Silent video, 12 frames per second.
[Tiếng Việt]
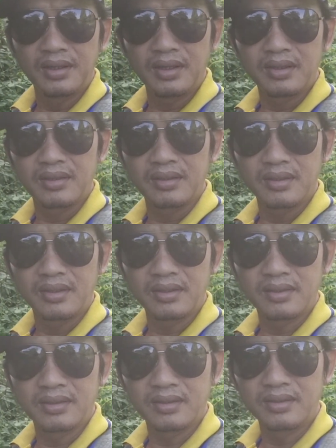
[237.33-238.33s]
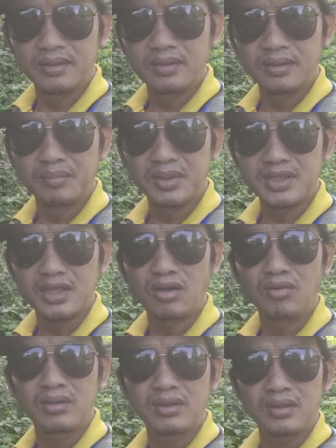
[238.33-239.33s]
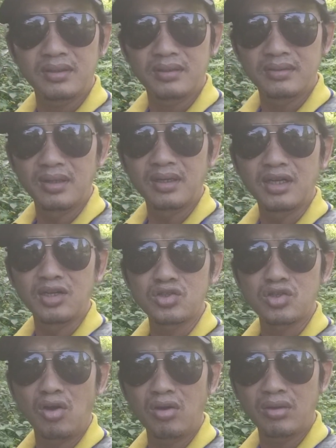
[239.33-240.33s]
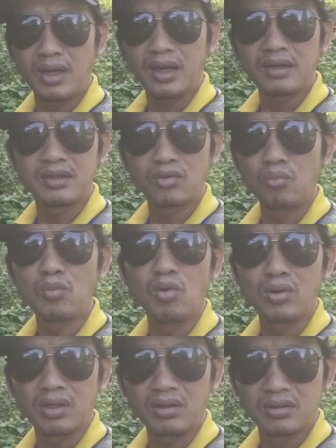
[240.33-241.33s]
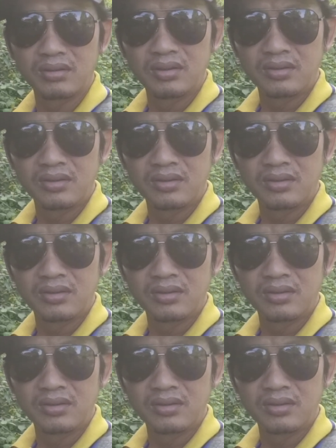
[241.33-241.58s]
à, thì mình sẽ nói à, giờ nó xó nó ẩn thì cũng muộn rồi